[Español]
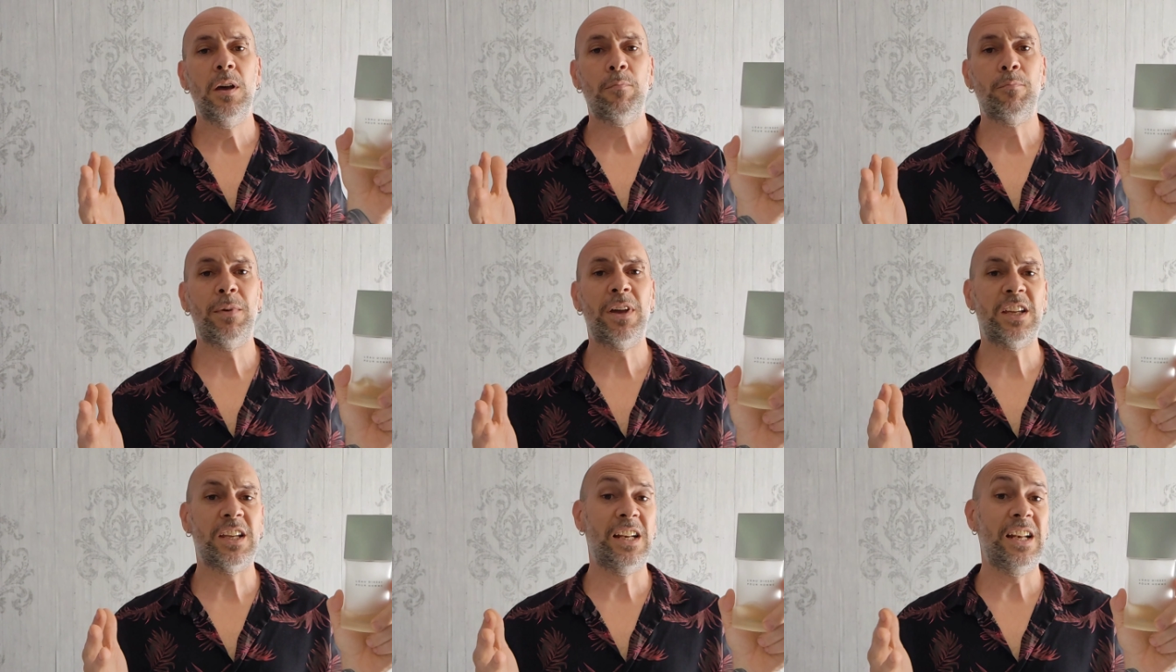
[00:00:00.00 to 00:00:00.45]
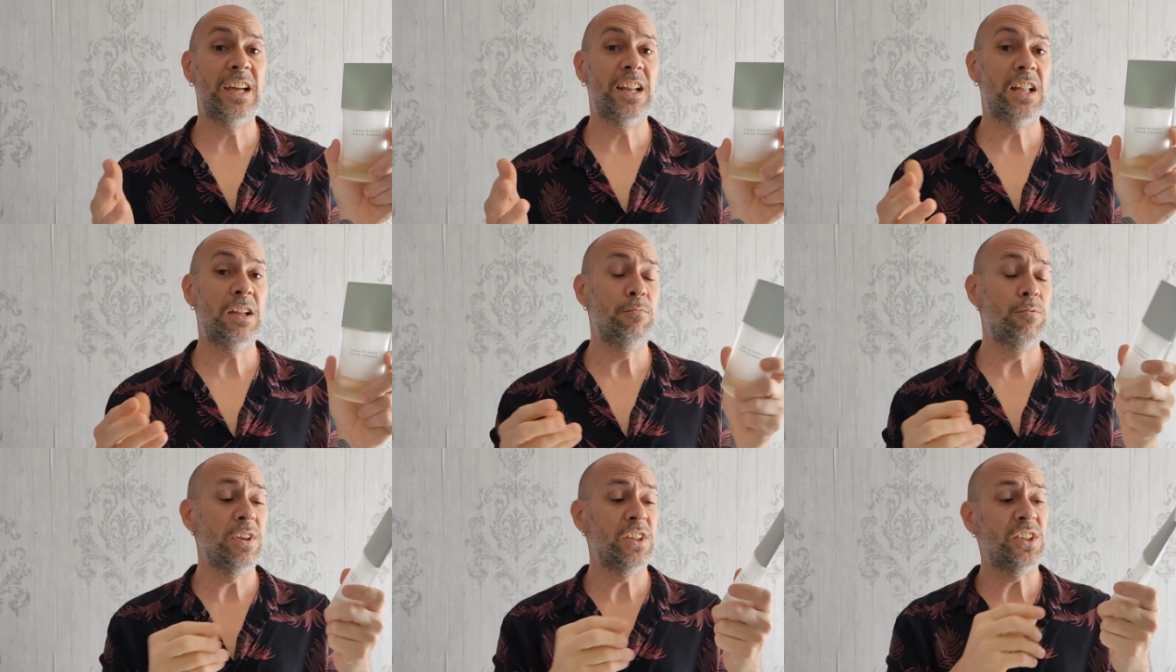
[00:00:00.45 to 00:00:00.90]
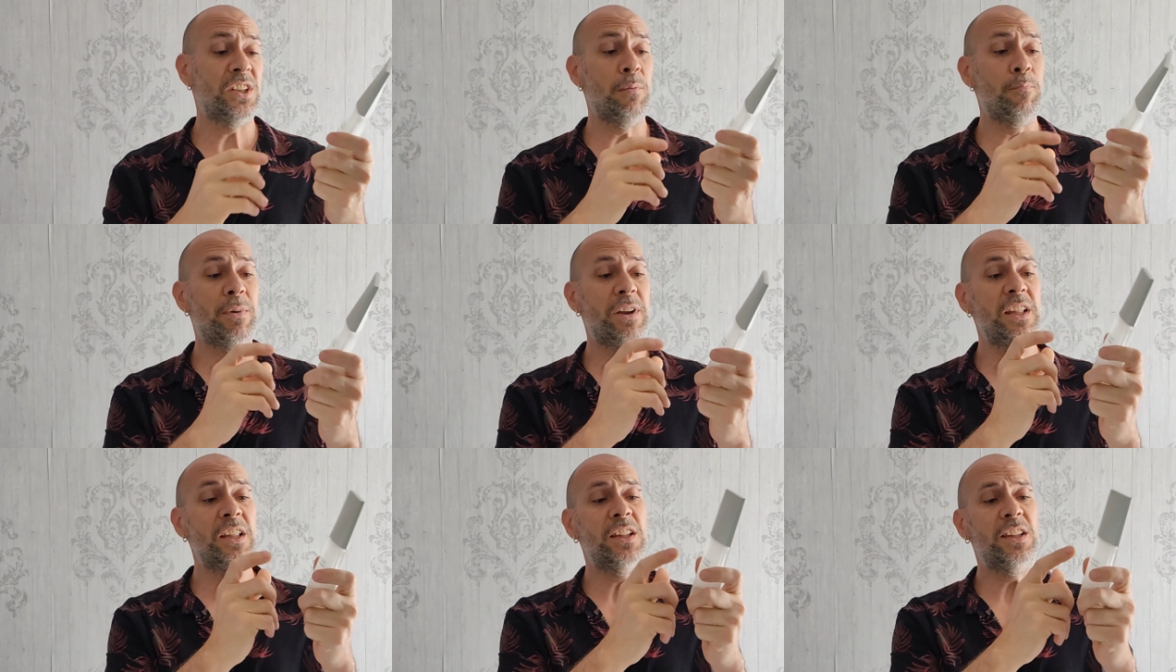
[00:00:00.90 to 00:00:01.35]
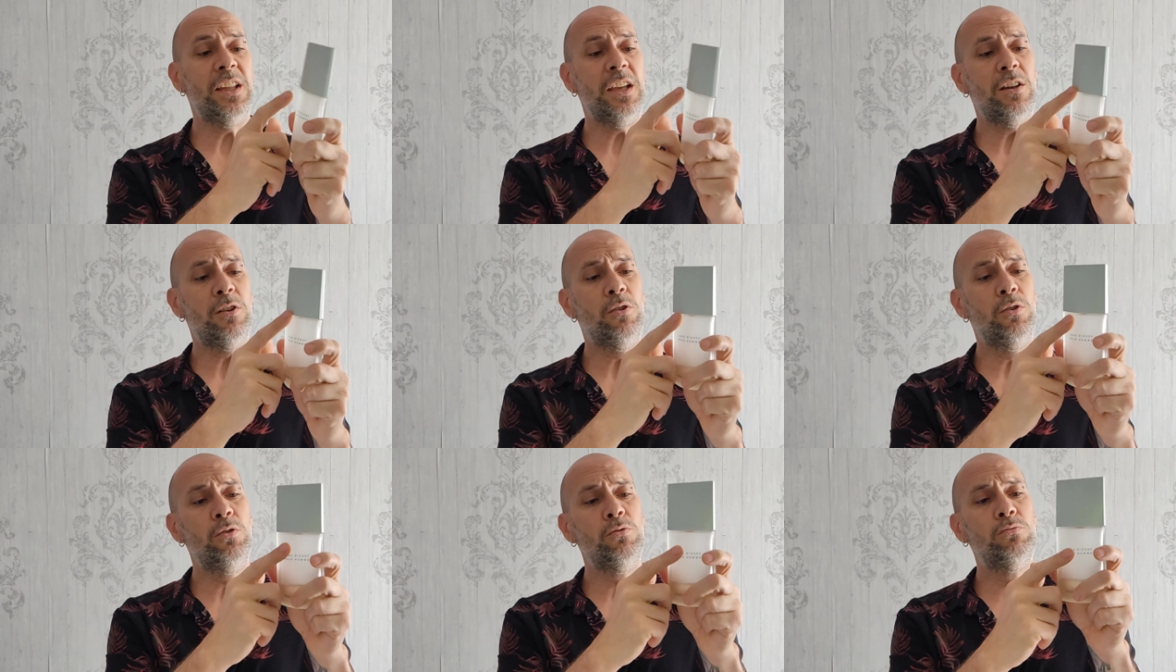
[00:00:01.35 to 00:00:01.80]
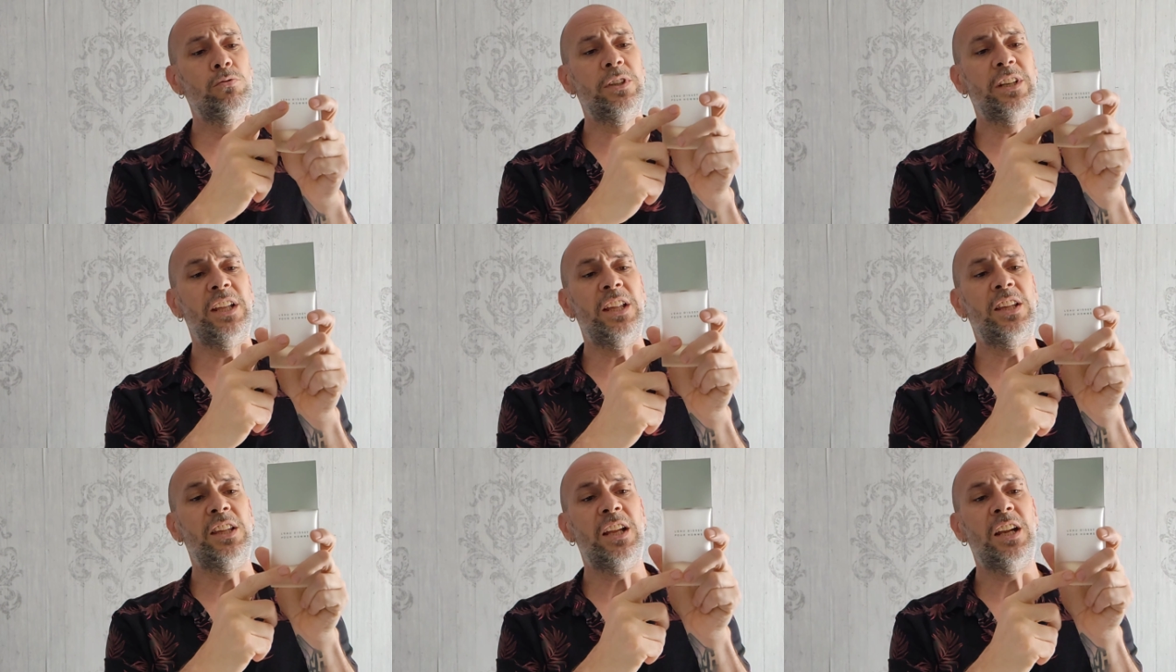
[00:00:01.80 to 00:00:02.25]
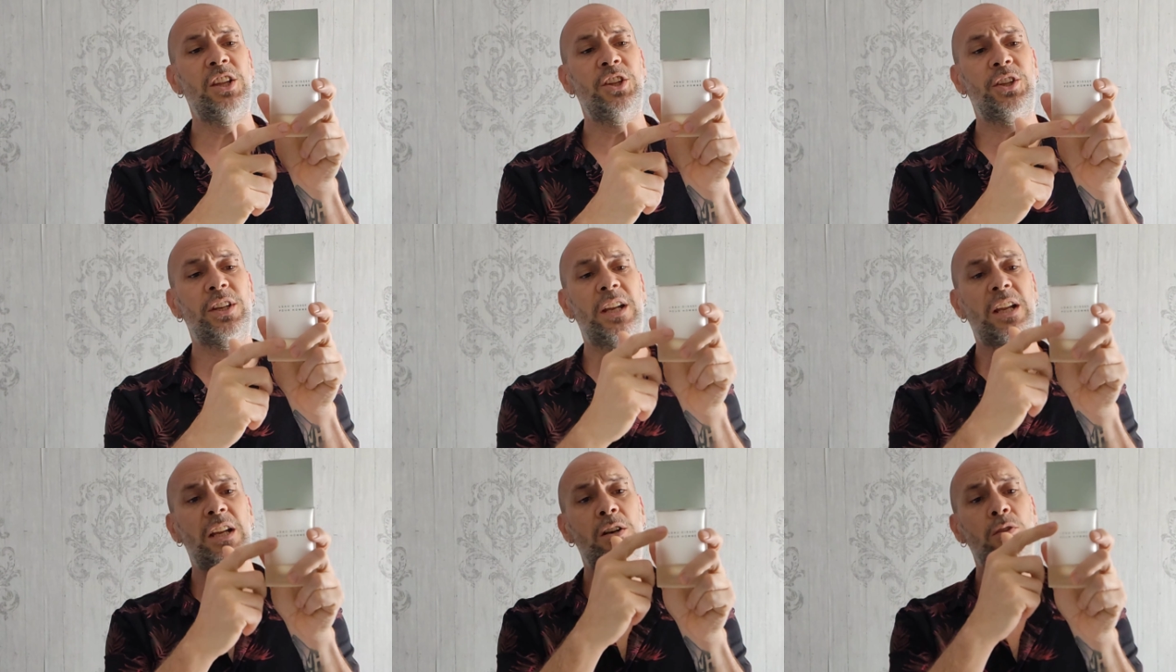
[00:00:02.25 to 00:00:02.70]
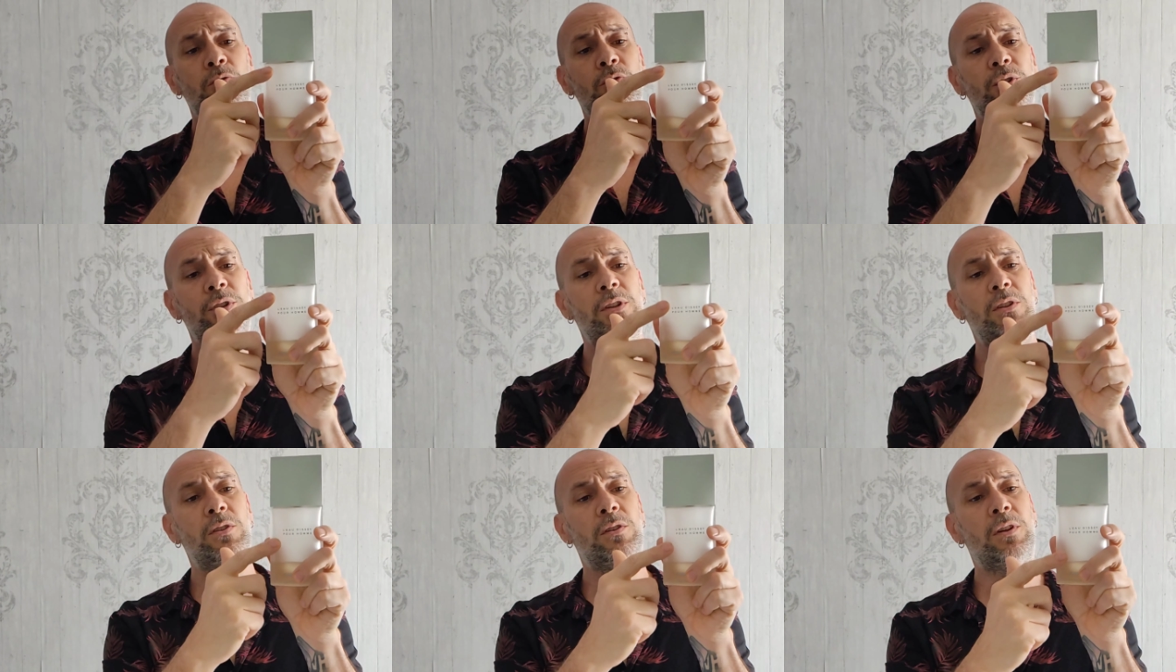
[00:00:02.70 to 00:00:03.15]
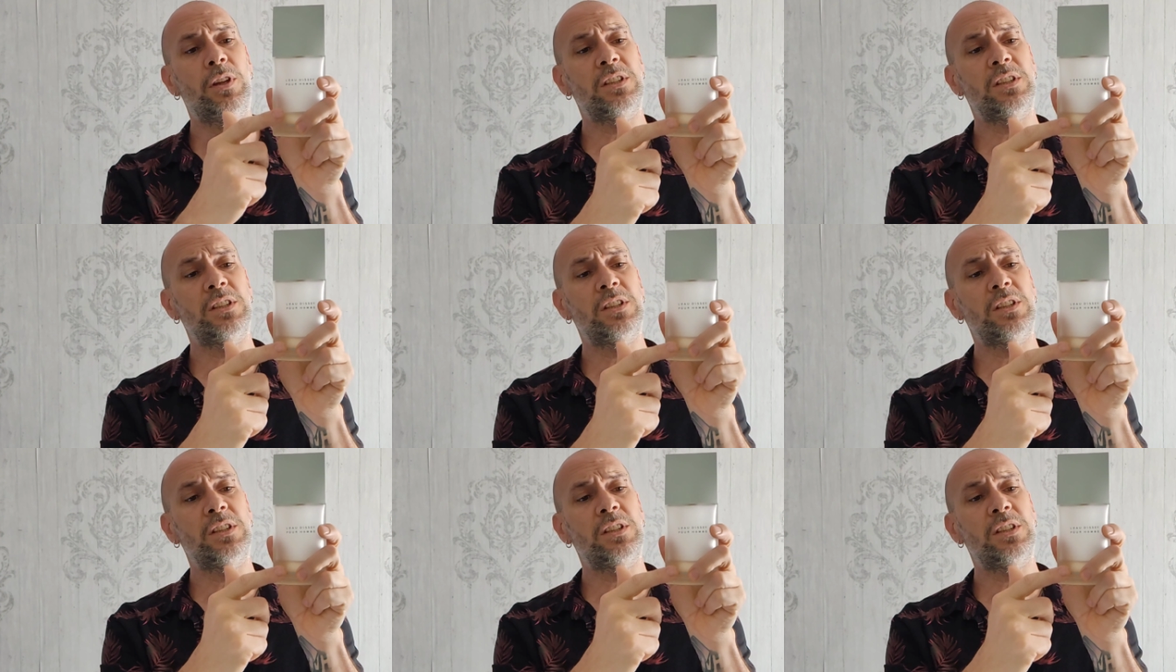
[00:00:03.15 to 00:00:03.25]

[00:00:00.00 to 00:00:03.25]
más clara, más transparente, con un cristal translúcido,